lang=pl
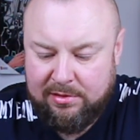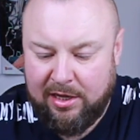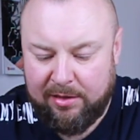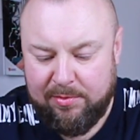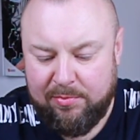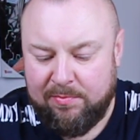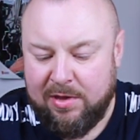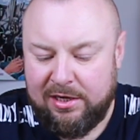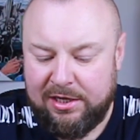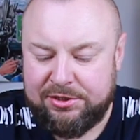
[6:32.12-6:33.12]
jakby Bob
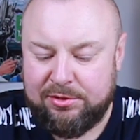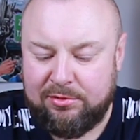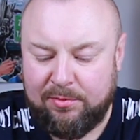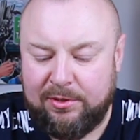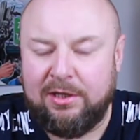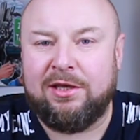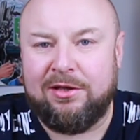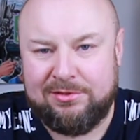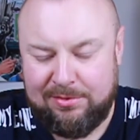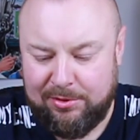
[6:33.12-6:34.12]
Marley żył, to by
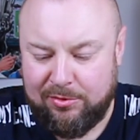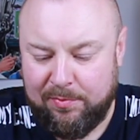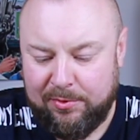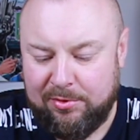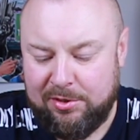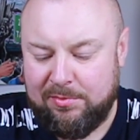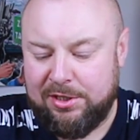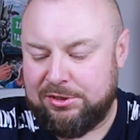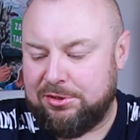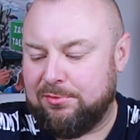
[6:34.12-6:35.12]
takiego sobie kupił i nim
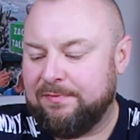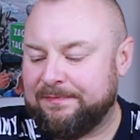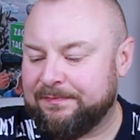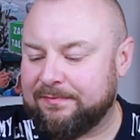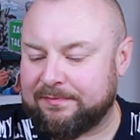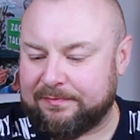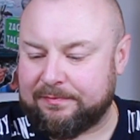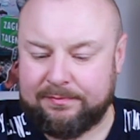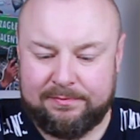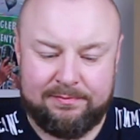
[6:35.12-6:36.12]
jeździł.
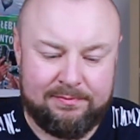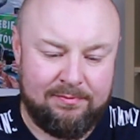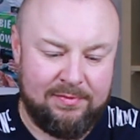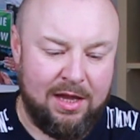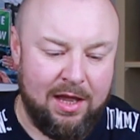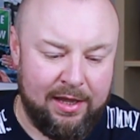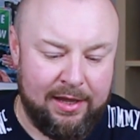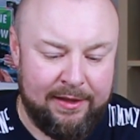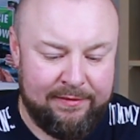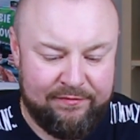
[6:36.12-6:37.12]

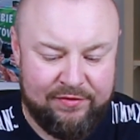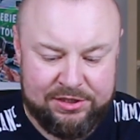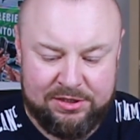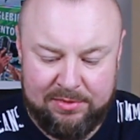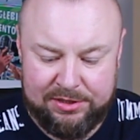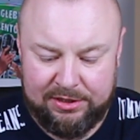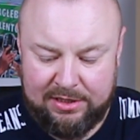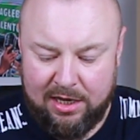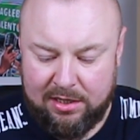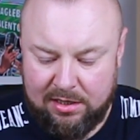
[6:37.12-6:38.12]
E, każdym razie
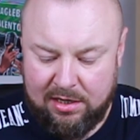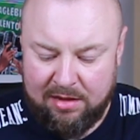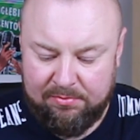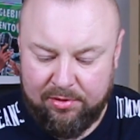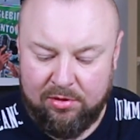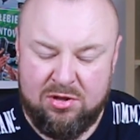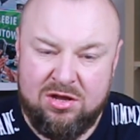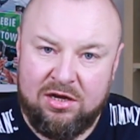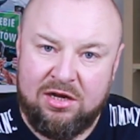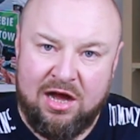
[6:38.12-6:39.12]
tak, Lambo,
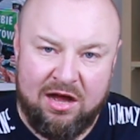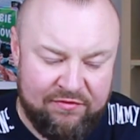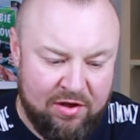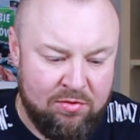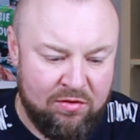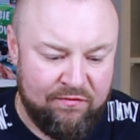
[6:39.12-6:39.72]
kawał